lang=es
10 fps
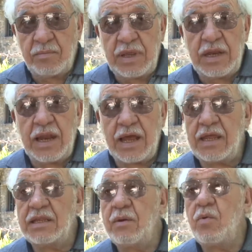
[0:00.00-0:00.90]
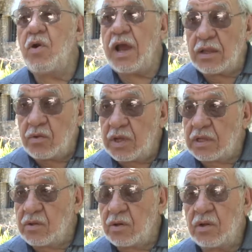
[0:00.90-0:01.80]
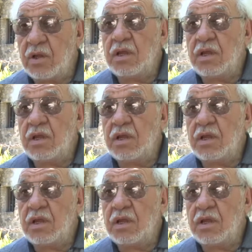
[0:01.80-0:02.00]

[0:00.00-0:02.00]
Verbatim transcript: viene la gente buscando esto,